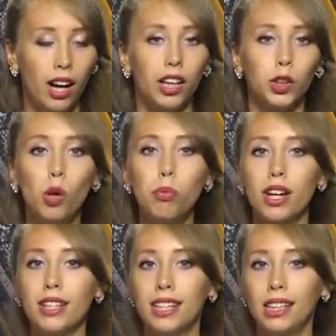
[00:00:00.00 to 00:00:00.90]

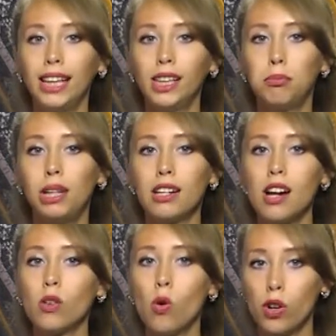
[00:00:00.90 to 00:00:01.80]
Добрые дела на
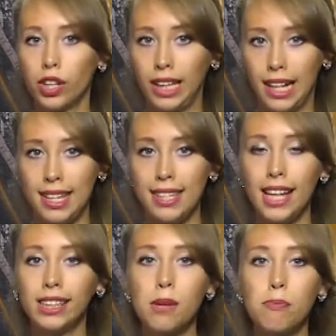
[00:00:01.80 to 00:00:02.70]
благо города.
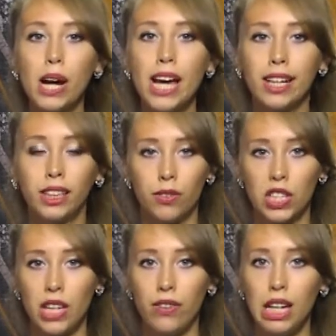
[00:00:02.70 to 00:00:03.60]
Десятки проектов
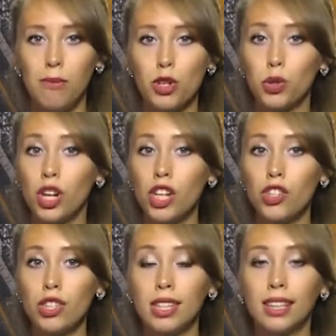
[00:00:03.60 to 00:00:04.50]
заявили
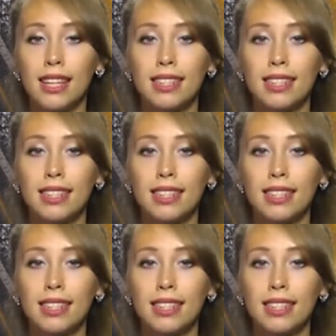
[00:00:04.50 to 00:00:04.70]
междуреченцы на